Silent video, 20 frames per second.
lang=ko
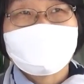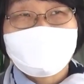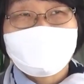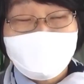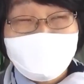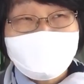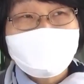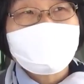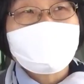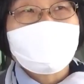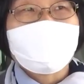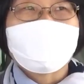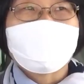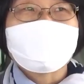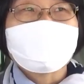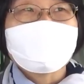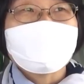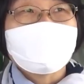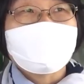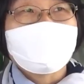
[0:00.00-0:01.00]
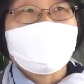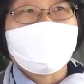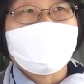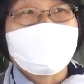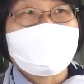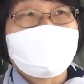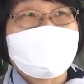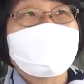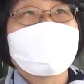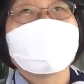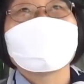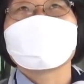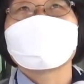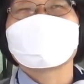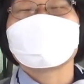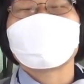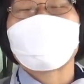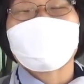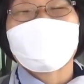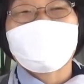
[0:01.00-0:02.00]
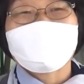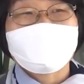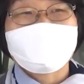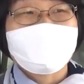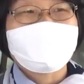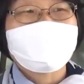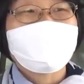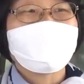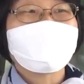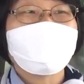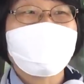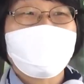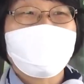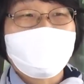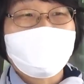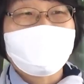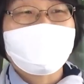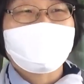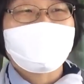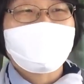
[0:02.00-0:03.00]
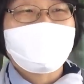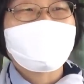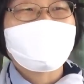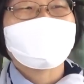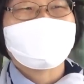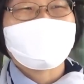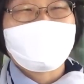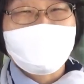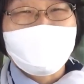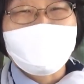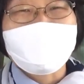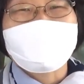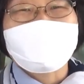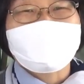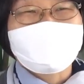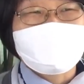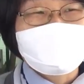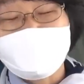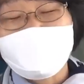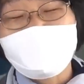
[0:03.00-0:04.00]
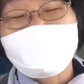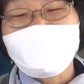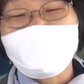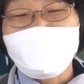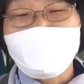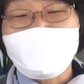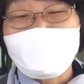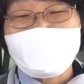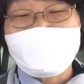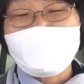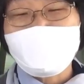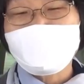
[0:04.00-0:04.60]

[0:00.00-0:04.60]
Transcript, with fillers: 소문난 마켓에 참여하게 되어 있습니다. 그래서 여기